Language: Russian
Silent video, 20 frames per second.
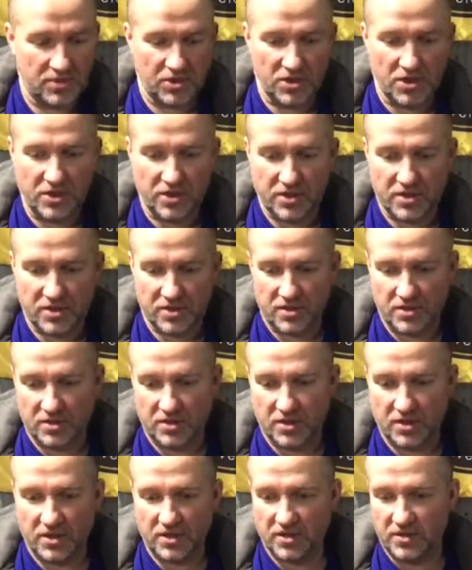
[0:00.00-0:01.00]
железо,
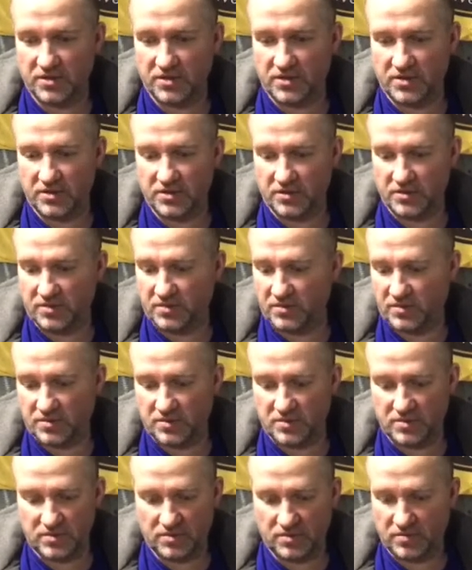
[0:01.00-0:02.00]
раковина.
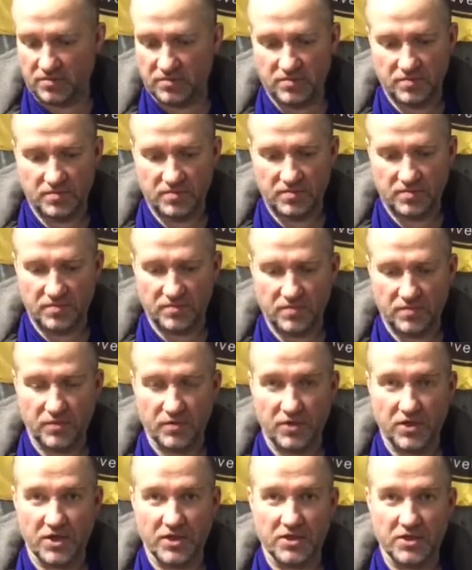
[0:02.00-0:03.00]
Ну,
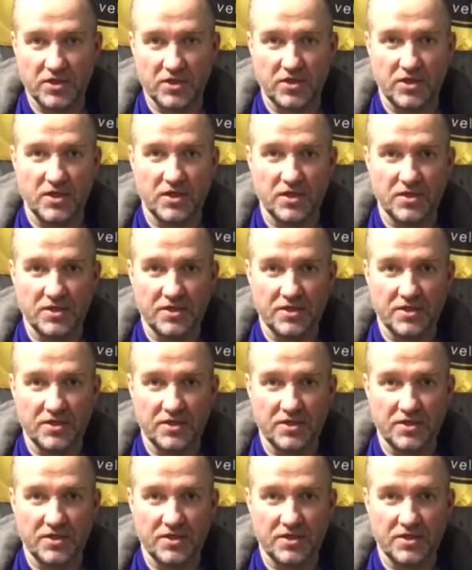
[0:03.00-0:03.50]
как-то так.